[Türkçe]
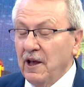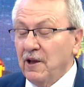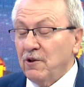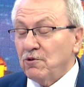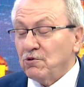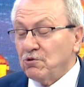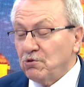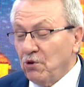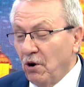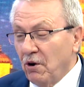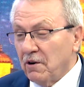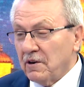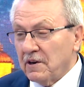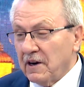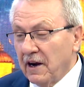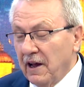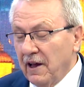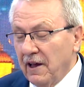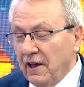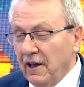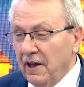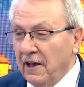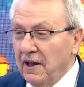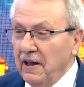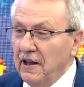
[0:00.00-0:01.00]

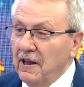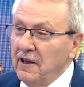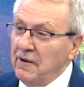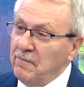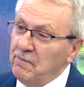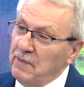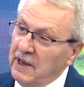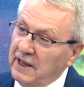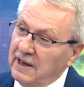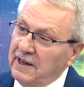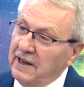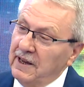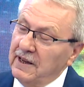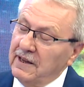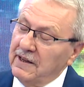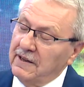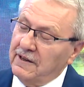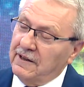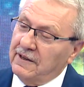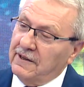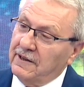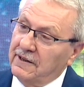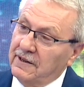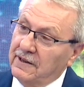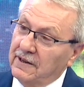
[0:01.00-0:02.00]
Sonra beni
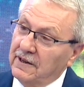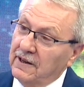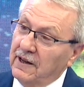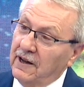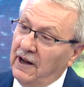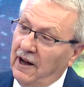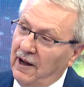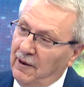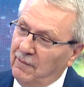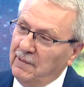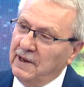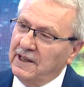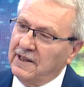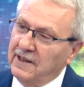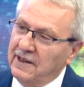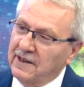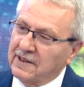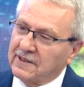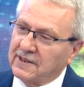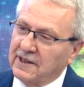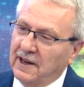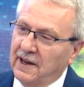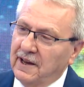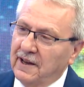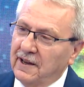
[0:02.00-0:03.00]

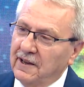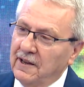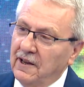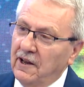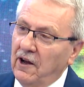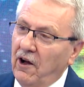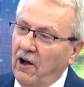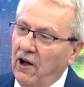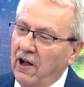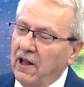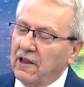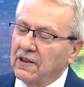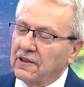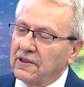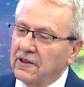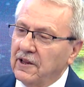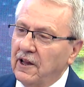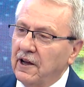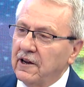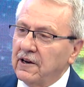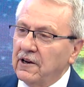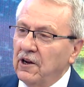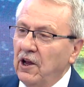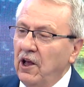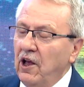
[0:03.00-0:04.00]
ameliyata
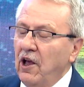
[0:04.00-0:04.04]
aldılar.